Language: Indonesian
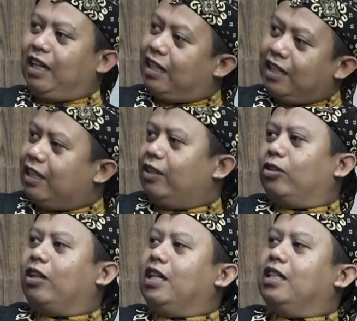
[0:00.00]
ada di
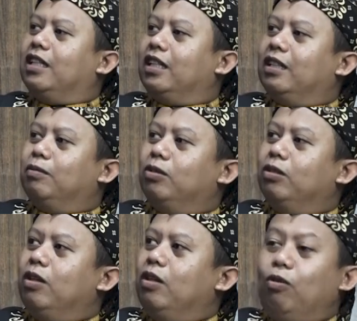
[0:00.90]
ikhtisor lagi nggak ini? Oh
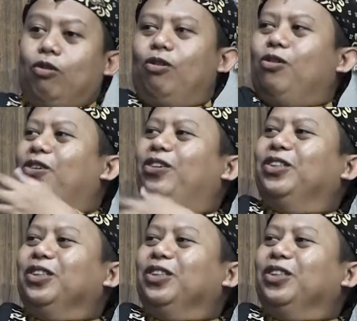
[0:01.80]
iya. Uh,